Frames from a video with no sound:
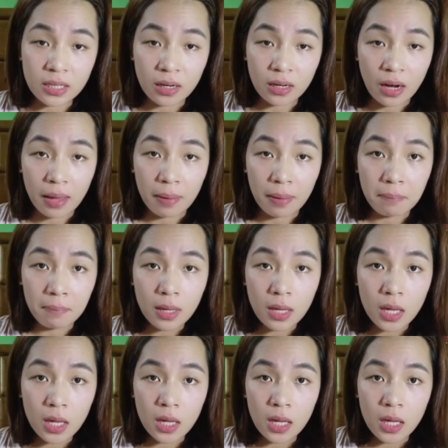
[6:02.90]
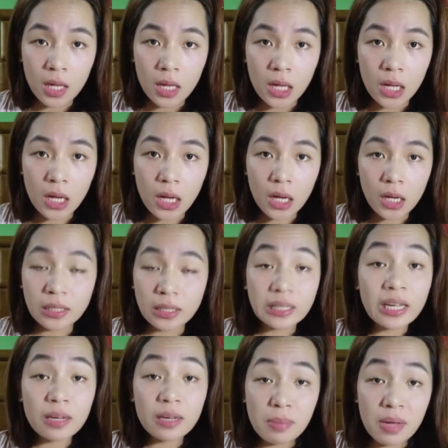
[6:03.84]
crime, uh,
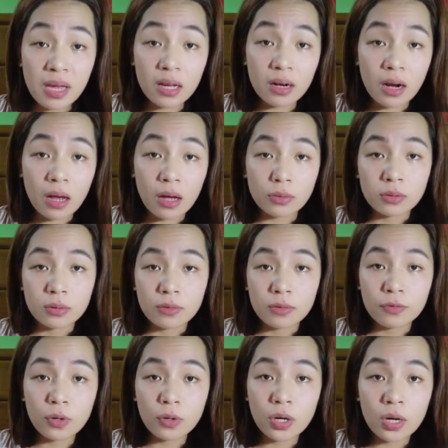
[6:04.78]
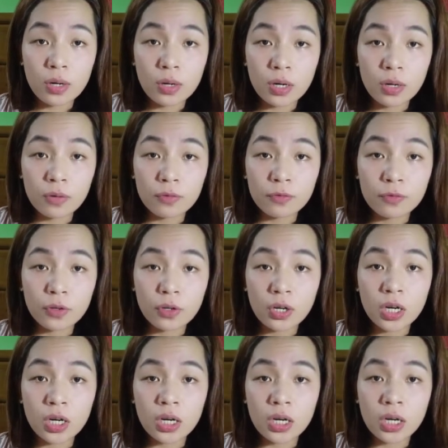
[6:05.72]
that can be a ground for for
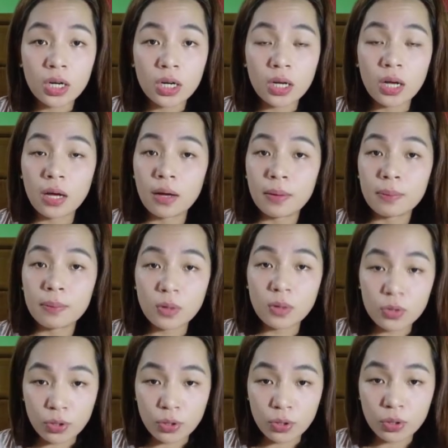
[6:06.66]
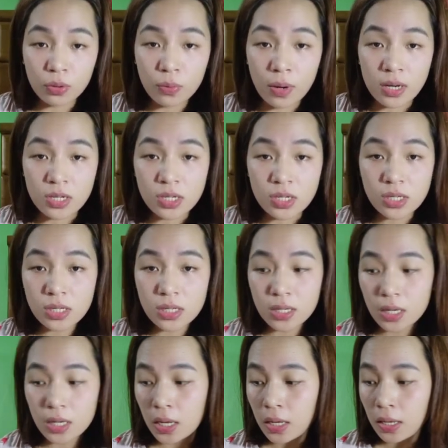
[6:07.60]
uh, motion to quash.
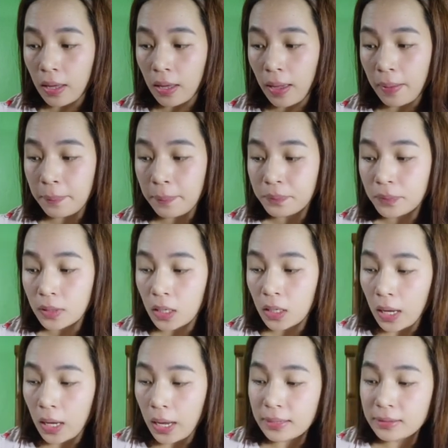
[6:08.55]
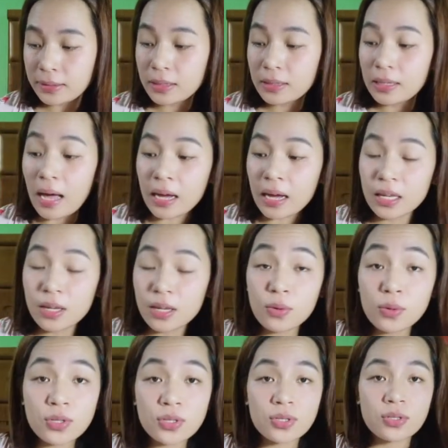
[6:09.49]
Okay? And that the
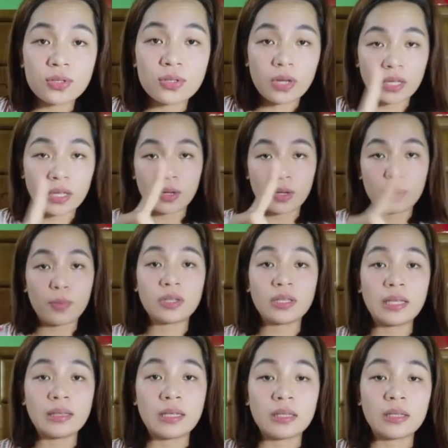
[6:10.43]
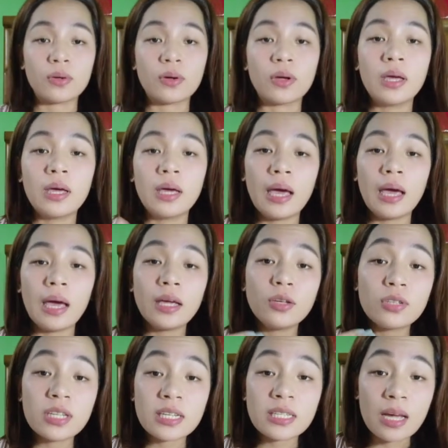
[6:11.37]
accused, ito, importante ito, ay
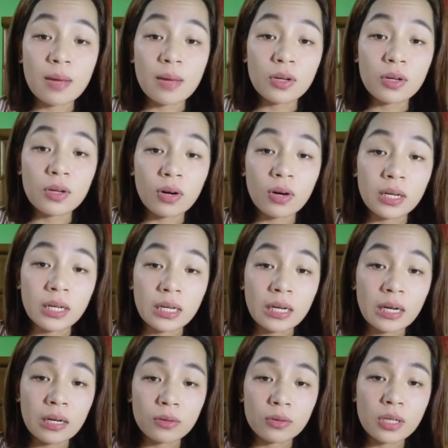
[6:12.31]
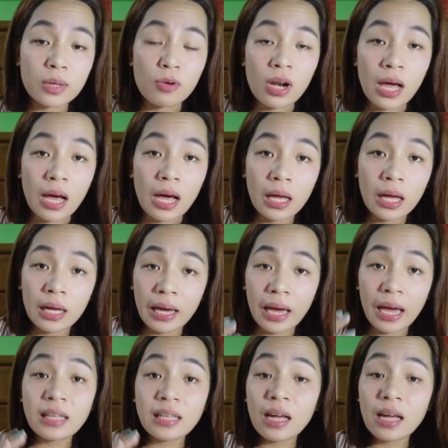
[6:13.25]
yung sinasabi ko kanina nung simula.
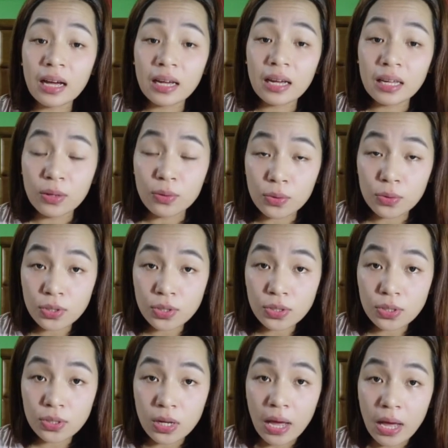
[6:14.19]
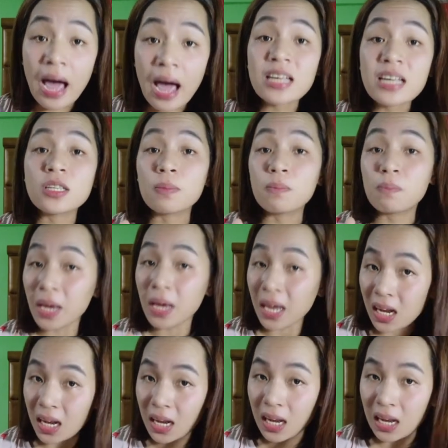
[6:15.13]
And the accused has
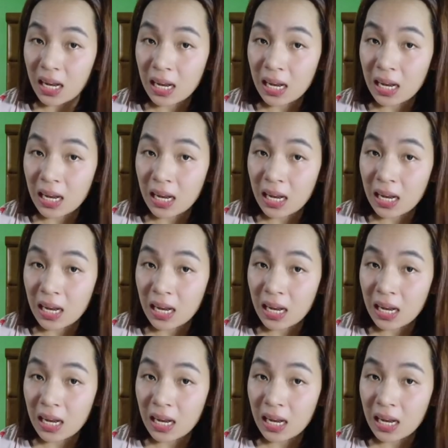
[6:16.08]
been